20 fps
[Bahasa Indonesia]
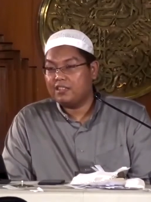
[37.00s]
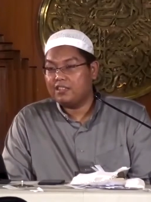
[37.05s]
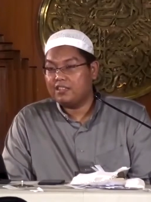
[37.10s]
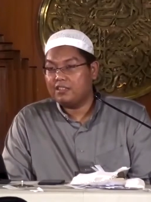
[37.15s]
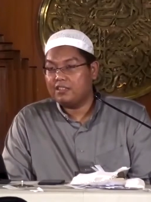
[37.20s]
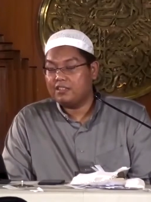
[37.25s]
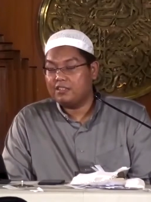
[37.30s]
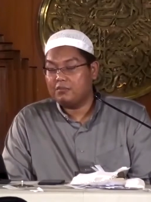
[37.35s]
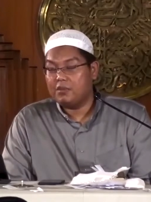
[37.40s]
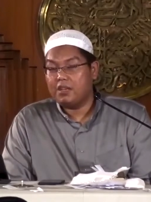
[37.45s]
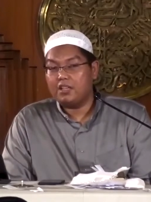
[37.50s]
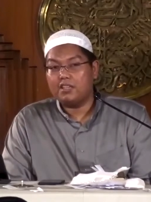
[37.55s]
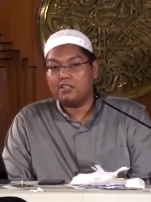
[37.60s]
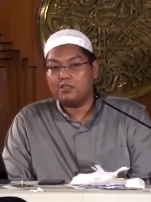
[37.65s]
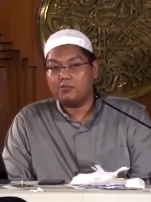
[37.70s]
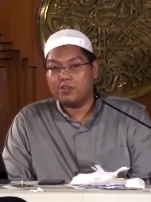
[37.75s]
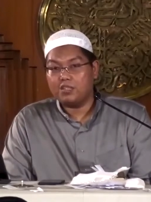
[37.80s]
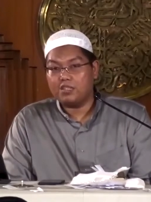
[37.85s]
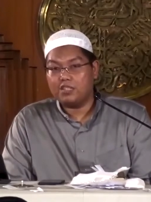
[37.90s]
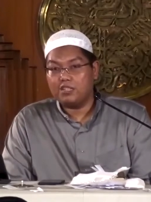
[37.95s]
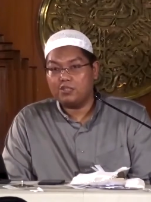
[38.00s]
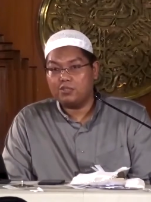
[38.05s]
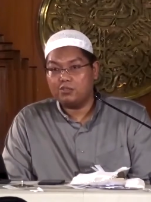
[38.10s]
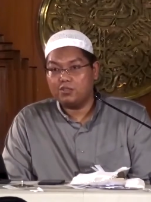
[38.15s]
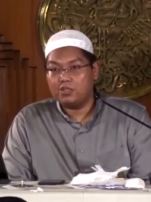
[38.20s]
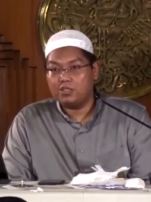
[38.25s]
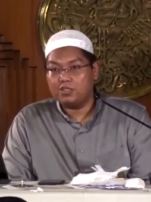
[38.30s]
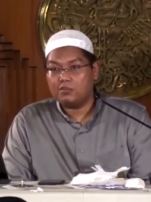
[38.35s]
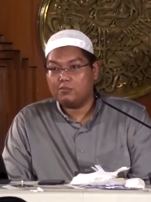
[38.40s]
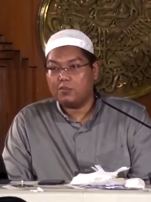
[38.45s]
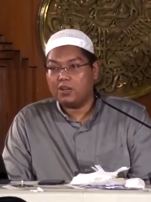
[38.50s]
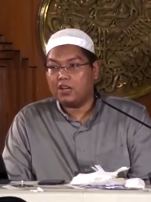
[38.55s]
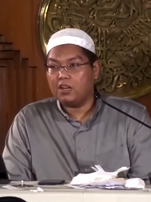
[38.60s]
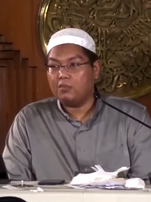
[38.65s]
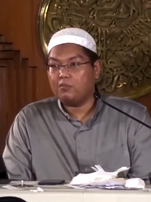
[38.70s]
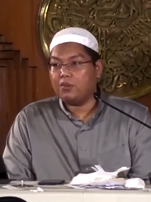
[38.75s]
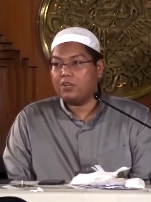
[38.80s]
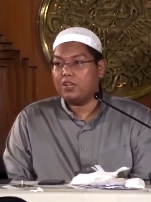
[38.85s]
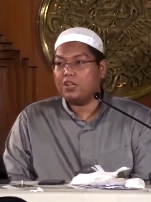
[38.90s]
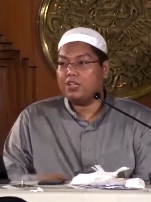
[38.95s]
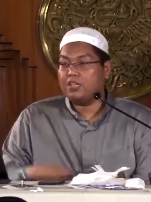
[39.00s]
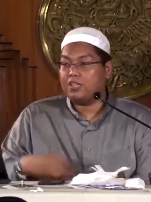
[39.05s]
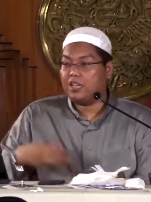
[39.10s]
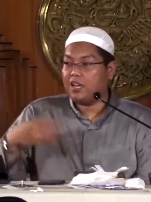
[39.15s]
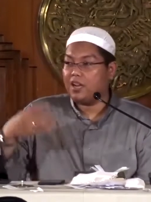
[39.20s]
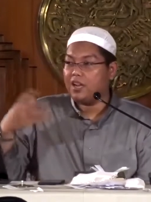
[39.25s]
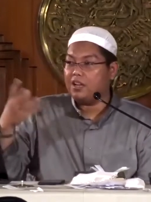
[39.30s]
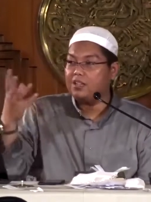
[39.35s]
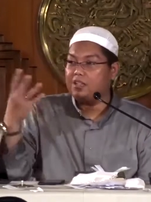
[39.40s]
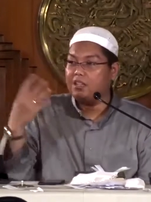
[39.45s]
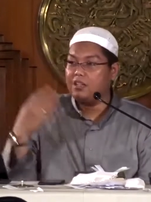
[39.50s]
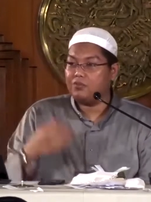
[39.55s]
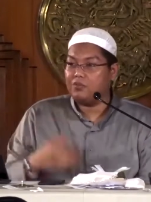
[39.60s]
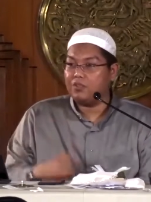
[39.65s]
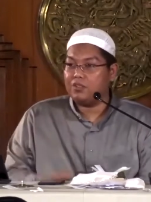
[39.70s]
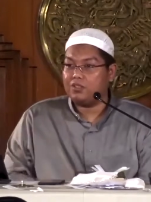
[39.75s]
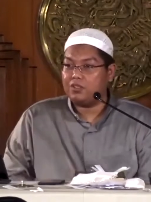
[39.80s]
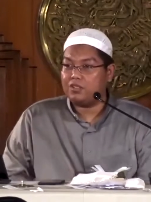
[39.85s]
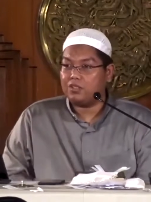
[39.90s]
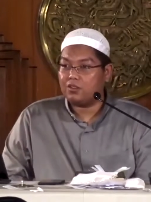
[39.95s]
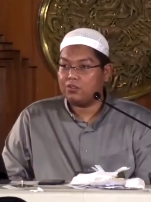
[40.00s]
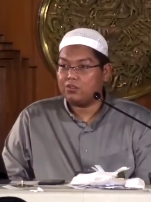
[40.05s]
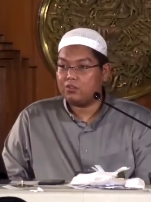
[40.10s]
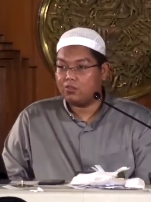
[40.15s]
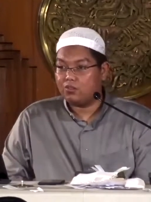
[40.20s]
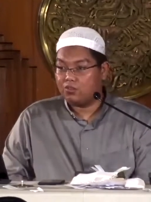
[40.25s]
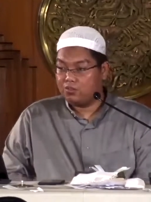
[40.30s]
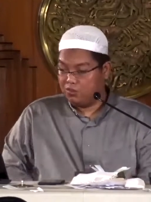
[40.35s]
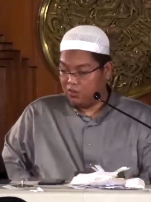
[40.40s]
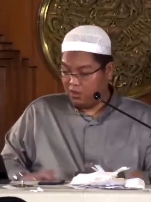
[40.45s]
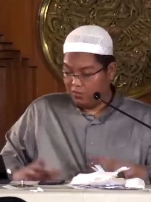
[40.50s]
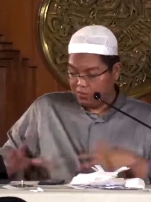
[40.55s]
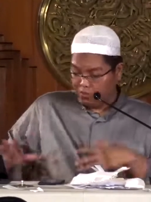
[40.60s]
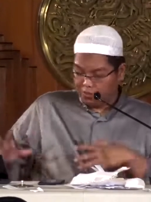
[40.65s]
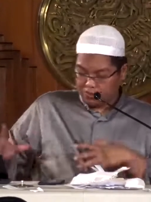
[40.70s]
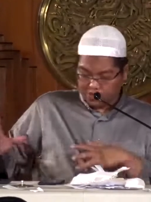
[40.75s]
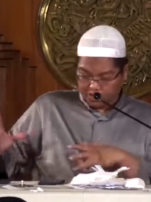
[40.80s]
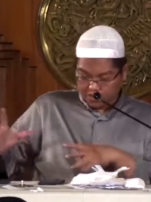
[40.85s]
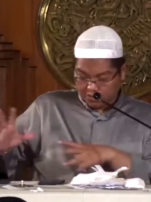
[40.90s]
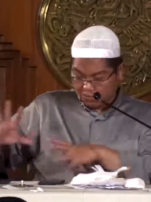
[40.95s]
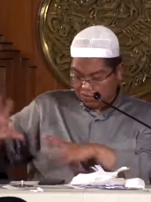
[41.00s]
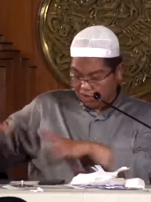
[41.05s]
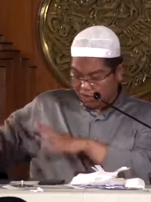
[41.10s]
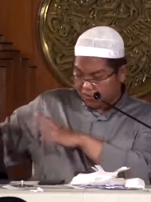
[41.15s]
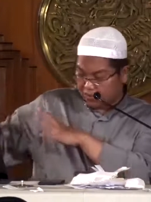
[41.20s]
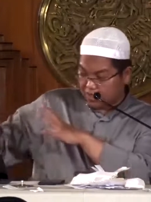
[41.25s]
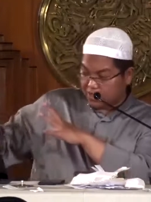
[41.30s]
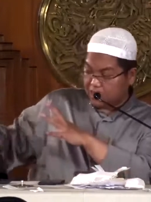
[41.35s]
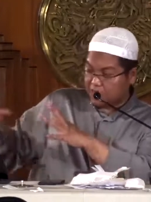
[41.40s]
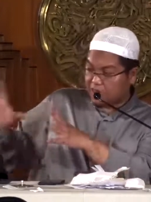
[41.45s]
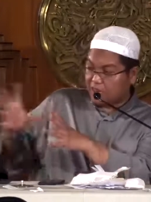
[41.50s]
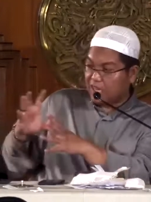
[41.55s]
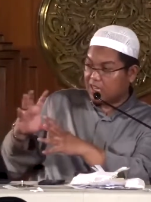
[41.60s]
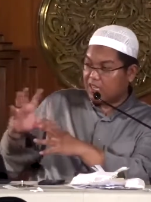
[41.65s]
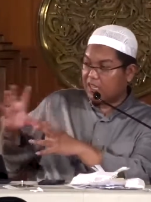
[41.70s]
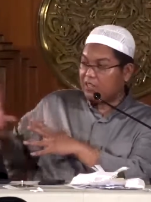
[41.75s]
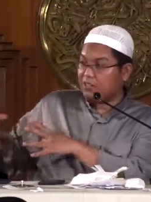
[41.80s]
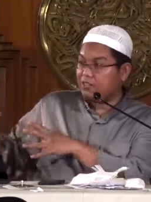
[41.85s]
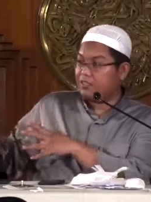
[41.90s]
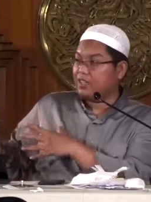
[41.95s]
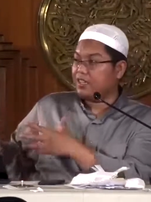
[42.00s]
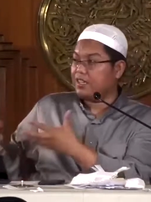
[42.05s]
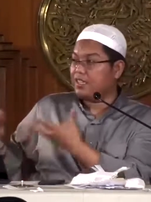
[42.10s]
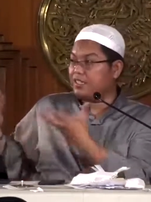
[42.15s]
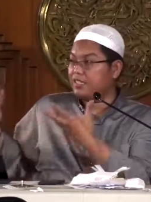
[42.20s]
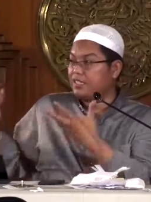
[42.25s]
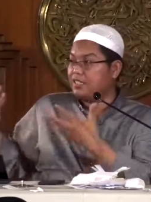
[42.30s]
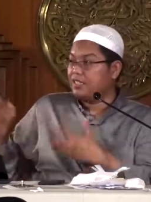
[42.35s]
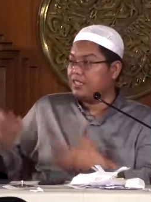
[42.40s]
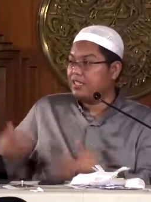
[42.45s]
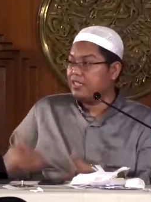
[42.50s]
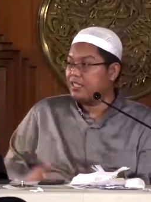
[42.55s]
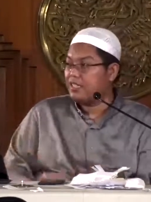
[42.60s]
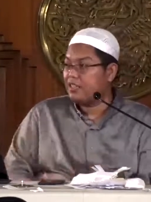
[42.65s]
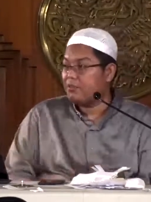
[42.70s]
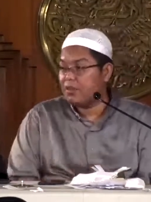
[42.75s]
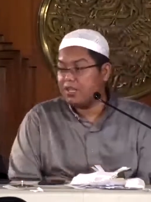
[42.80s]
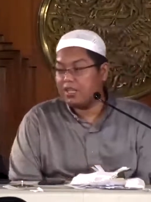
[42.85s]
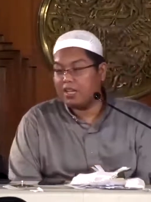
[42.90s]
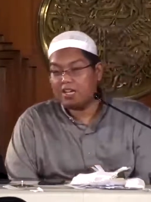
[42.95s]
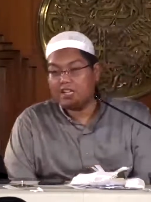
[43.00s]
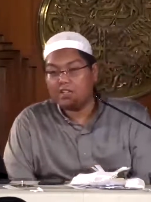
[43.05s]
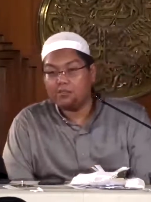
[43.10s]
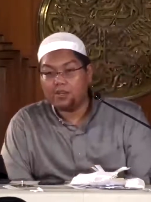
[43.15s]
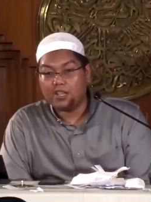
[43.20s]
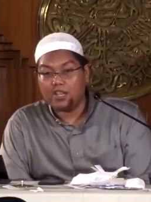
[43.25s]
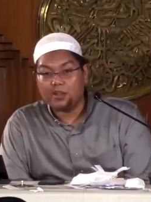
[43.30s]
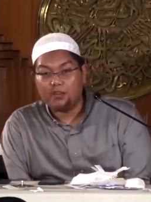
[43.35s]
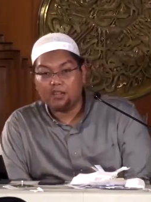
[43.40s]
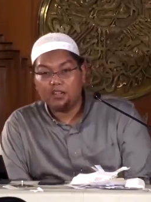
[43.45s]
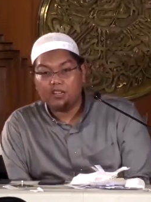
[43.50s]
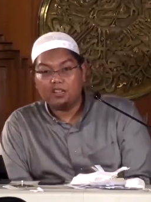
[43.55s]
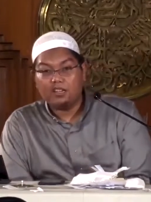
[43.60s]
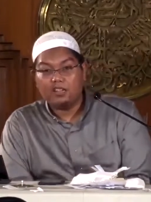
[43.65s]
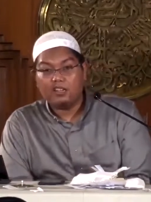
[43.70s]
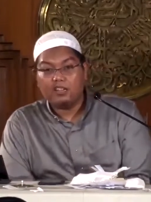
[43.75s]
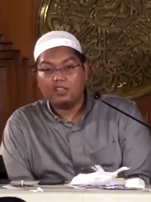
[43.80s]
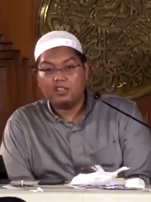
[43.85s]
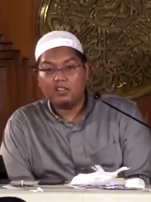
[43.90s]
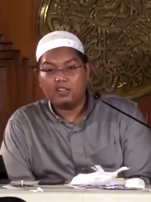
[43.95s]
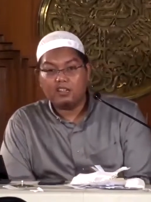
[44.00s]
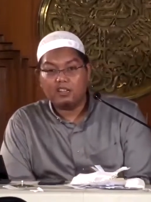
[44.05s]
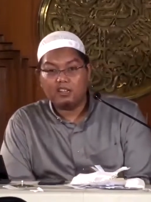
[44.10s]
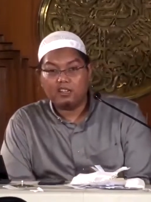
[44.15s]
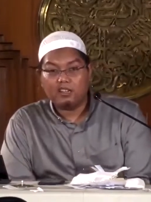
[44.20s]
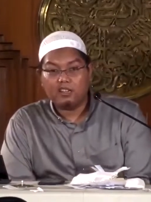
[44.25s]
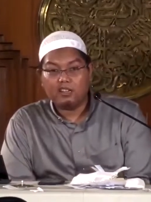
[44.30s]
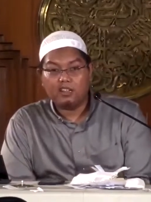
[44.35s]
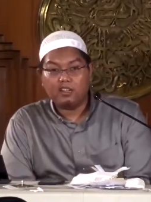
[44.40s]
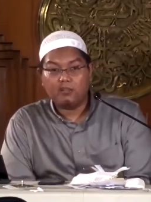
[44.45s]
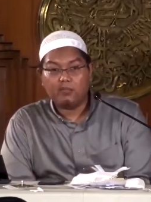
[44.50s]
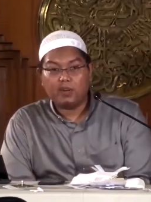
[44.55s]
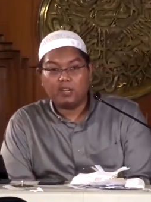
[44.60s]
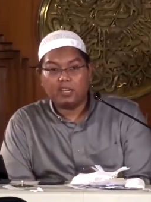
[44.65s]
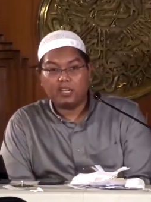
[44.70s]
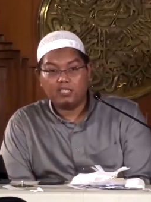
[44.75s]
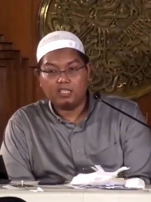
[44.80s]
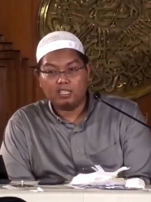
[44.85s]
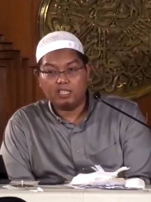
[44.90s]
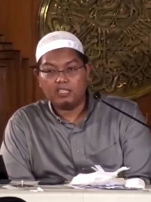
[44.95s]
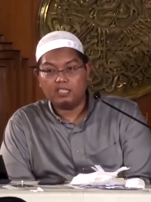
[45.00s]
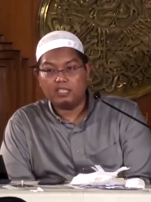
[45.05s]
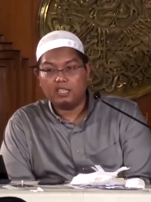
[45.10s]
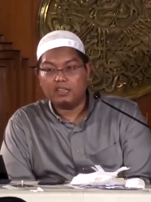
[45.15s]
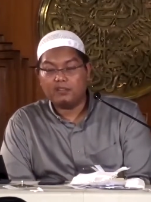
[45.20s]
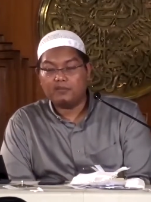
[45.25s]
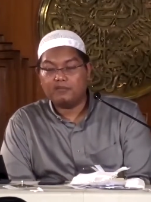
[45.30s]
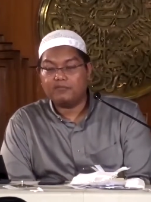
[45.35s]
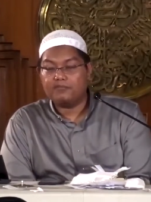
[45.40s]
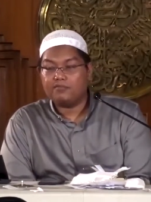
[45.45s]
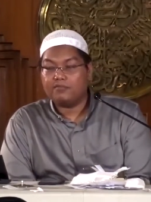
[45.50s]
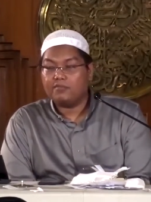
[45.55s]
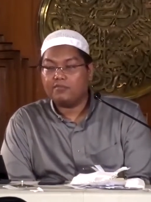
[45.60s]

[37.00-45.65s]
Dan banyak seperti itu. Ya. Bahkan pernah ditayangkan di televisi, atau tahu emosi kemudian bisa ditarik itu ah, kebanyakannya pakai apa? E, pakai jin ya.